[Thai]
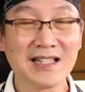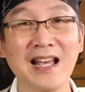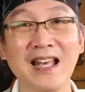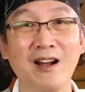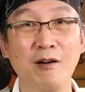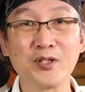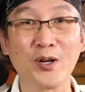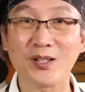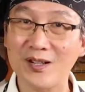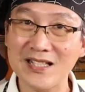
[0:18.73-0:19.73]
ถ้าเห็ดหอมส
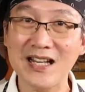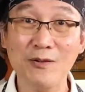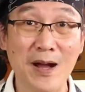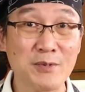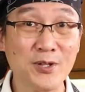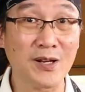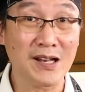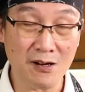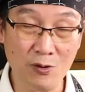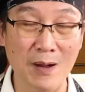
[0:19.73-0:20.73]
ดก็จะได้ความสด
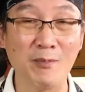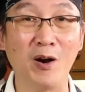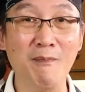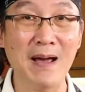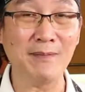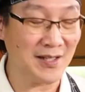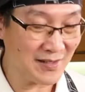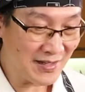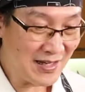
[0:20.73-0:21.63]
และก็ความหอมแบบหนึ่ง